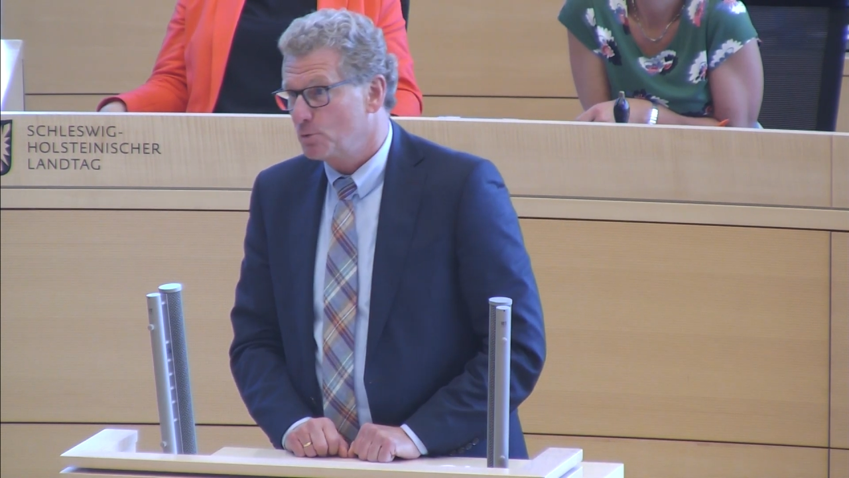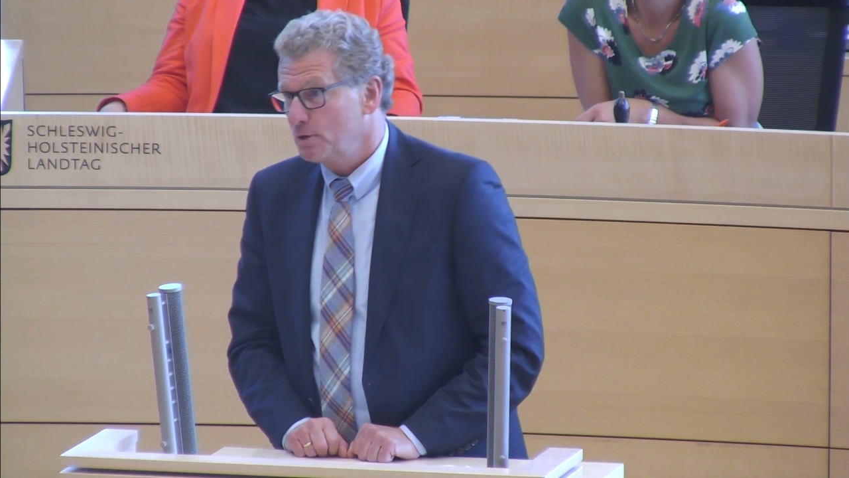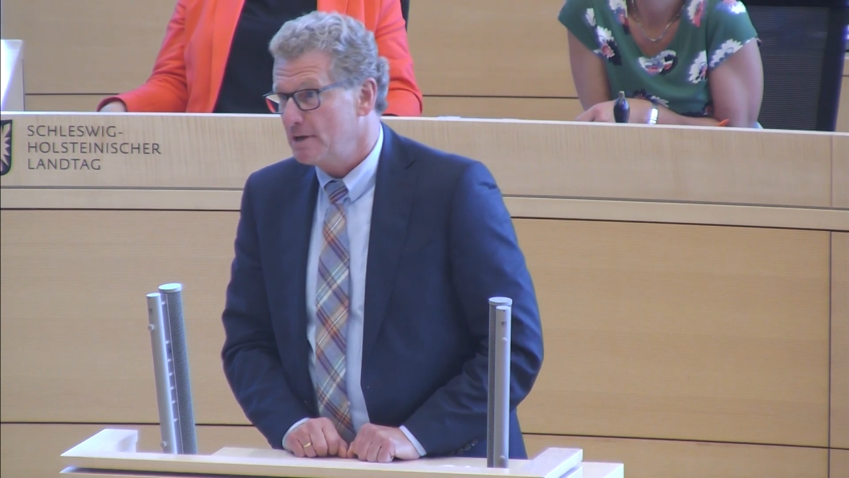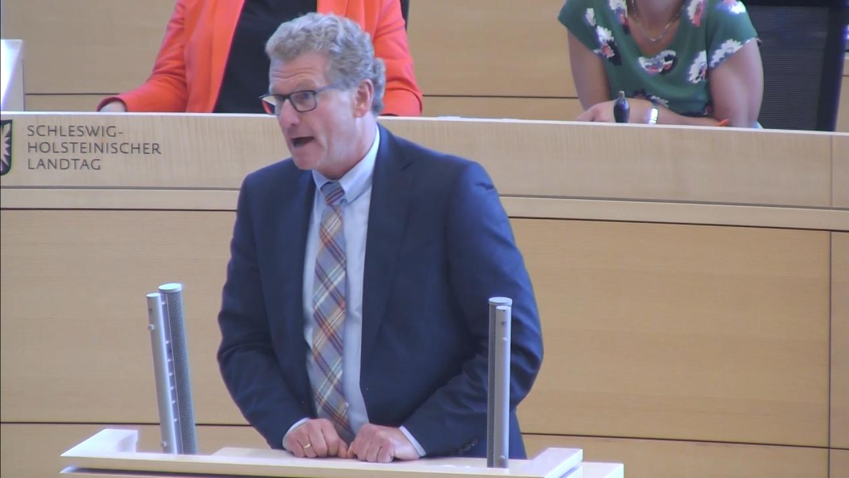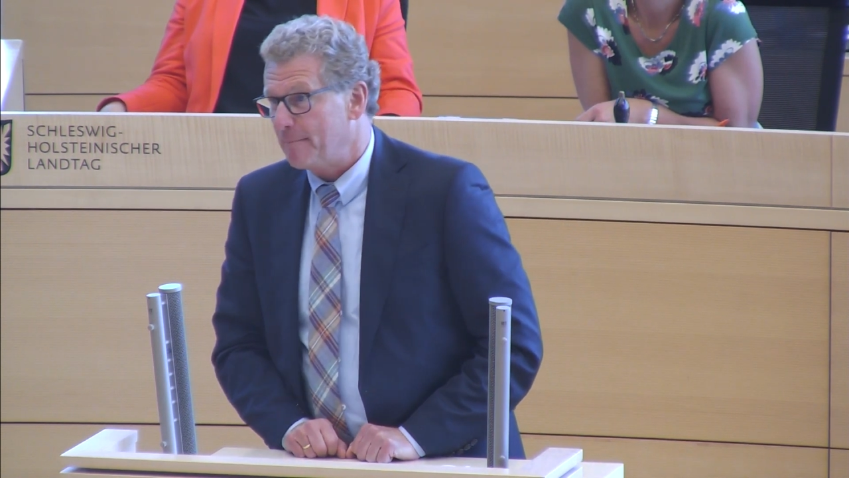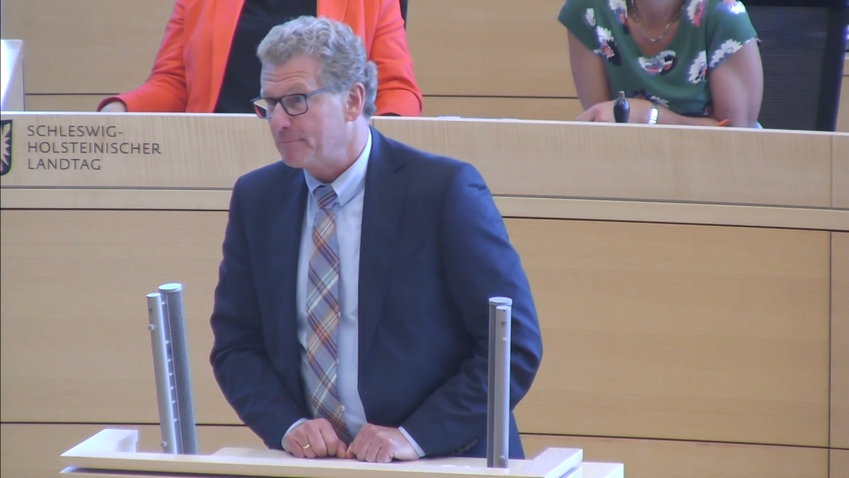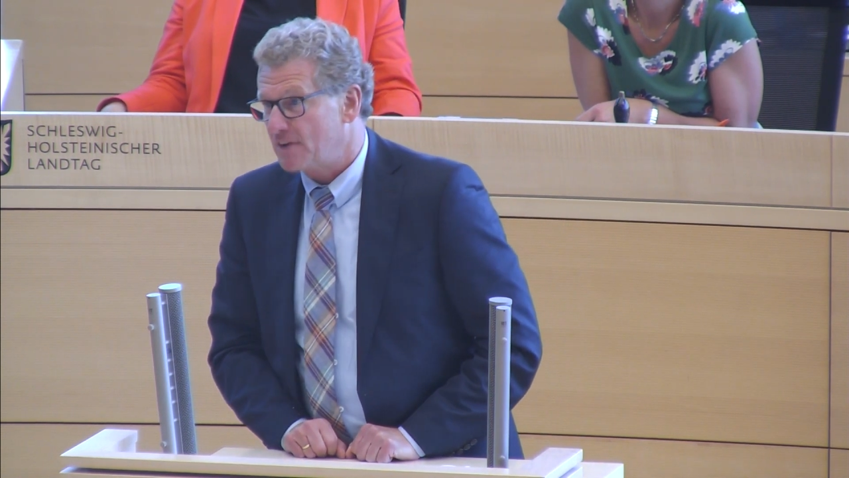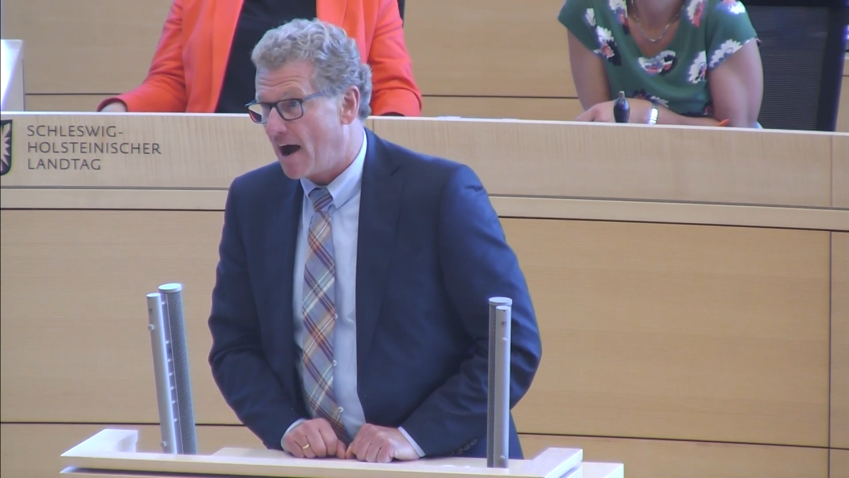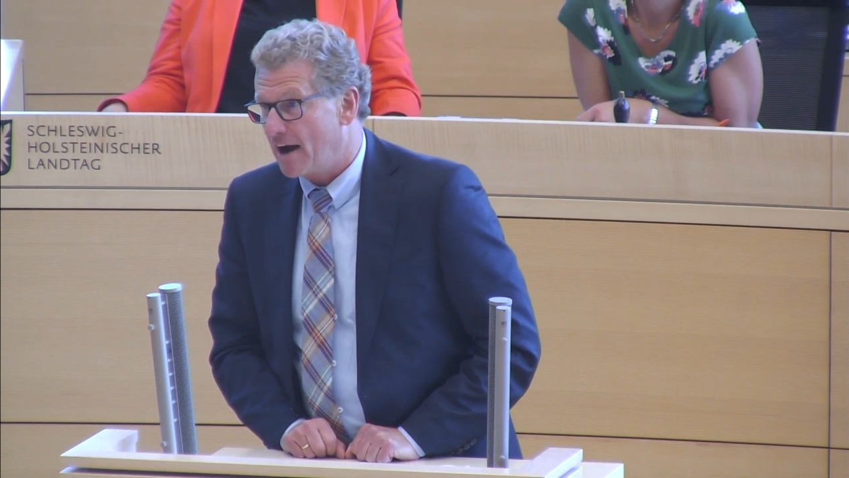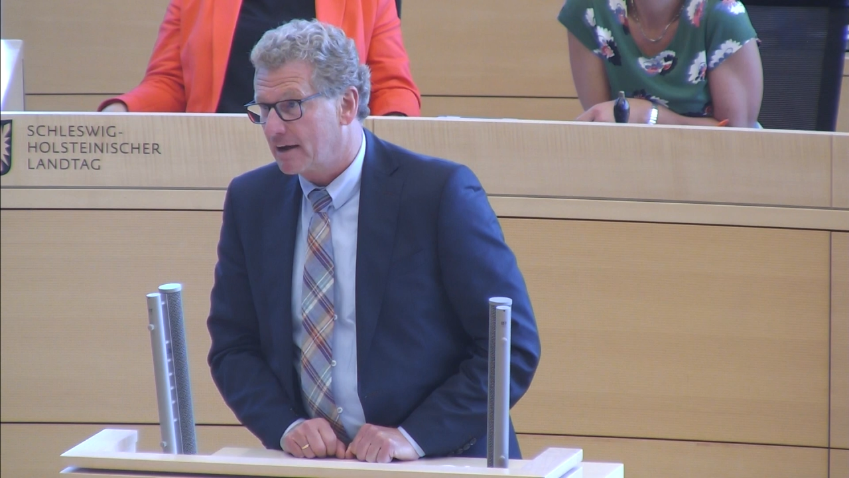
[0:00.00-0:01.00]
Personen
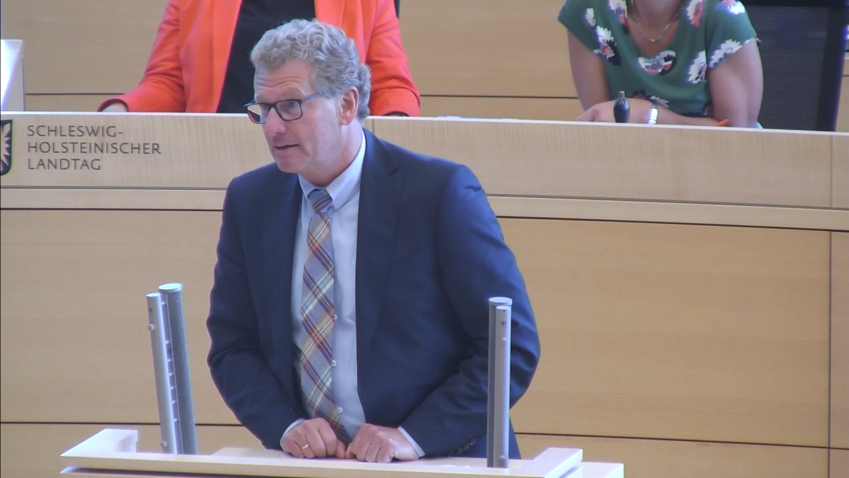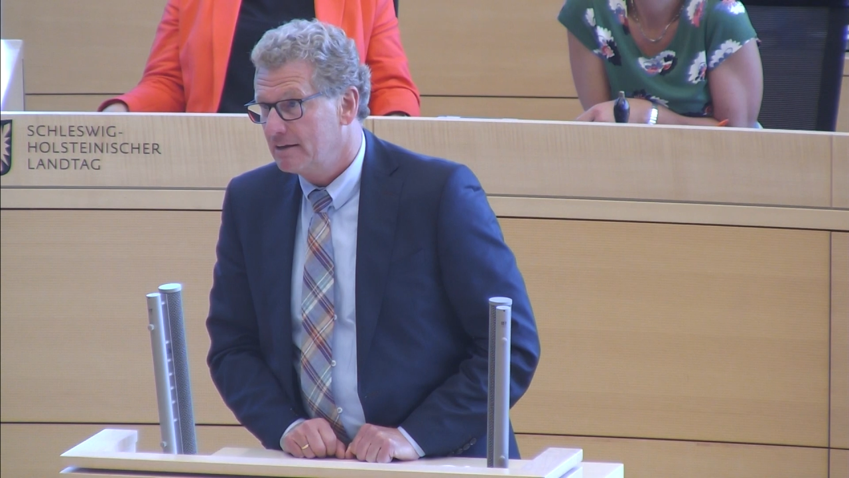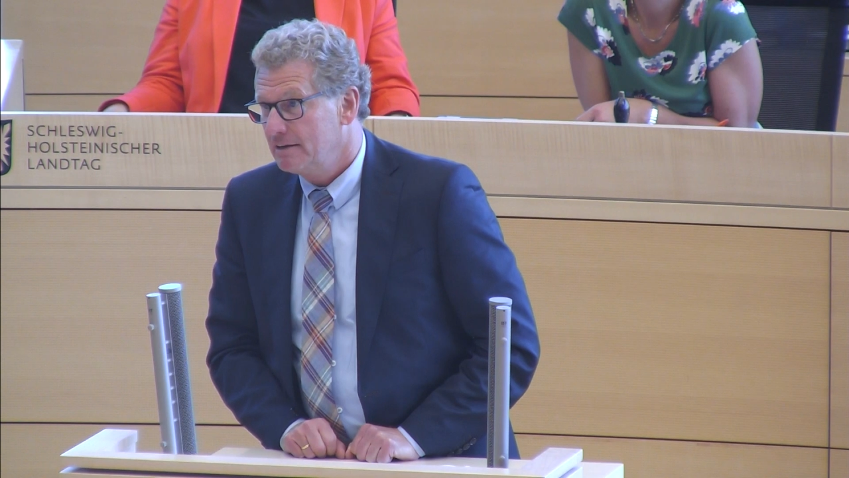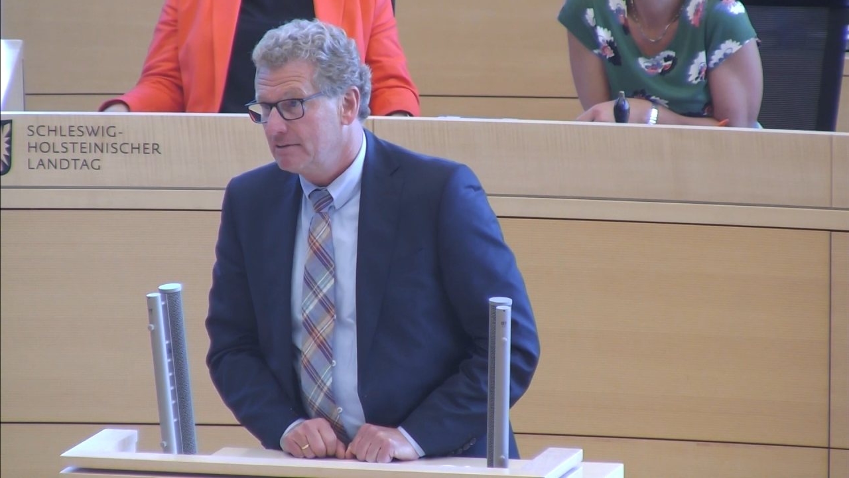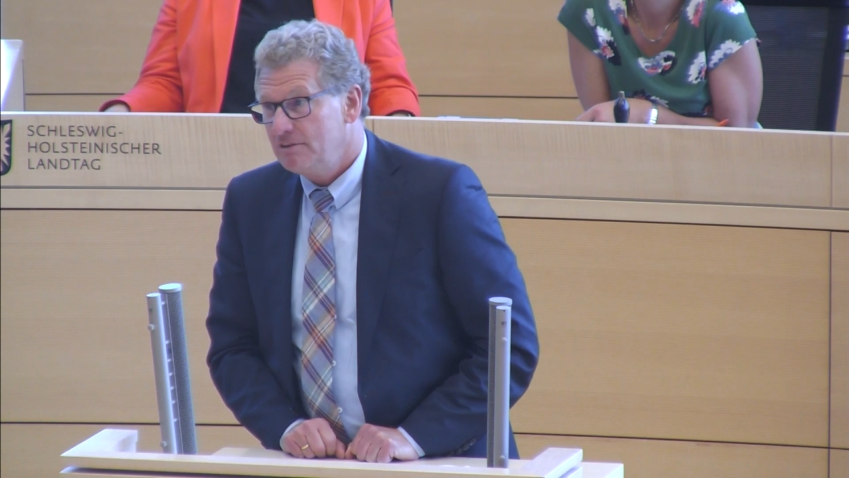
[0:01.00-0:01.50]
am Tag